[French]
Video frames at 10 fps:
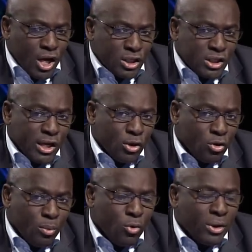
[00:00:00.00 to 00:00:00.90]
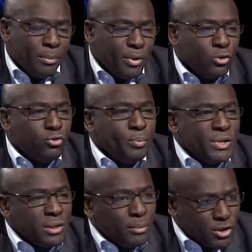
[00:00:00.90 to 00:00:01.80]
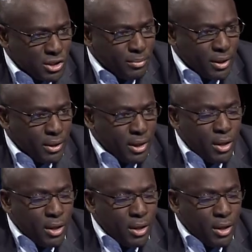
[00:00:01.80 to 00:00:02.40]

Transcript: d'un club qu'on appelle le tout-puissant Mozambique,